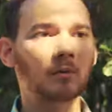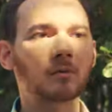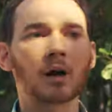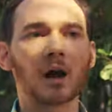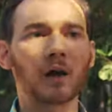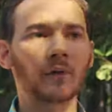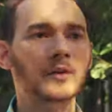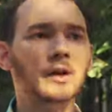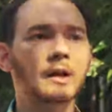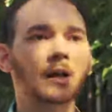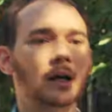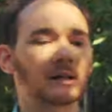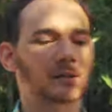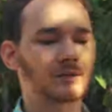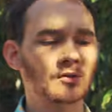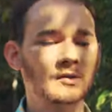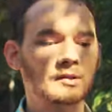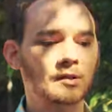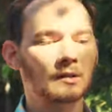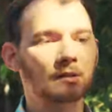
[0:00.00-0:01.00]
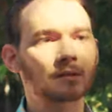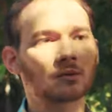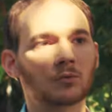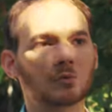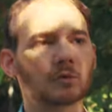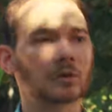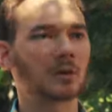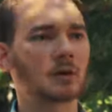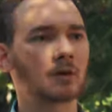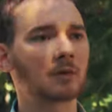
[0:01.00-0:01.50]
manchmal andere
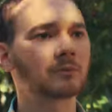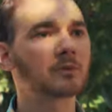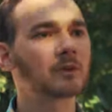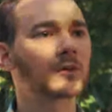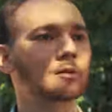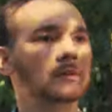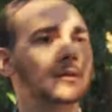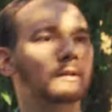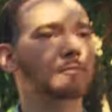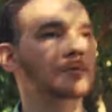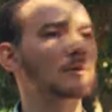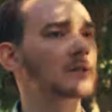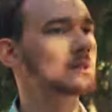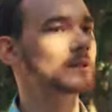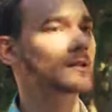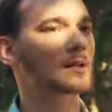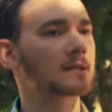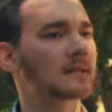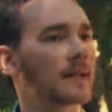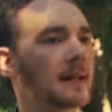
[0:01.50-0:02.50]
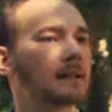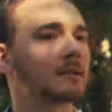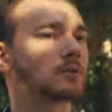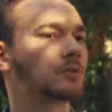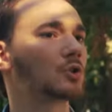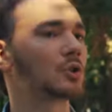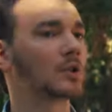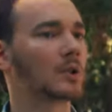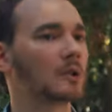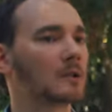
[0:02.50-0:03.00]
Assoziationen auf, je nachdem, was in der
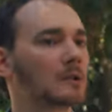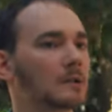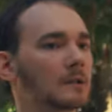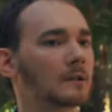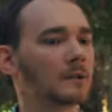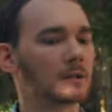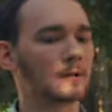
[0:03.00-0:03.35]
Zeitung steht.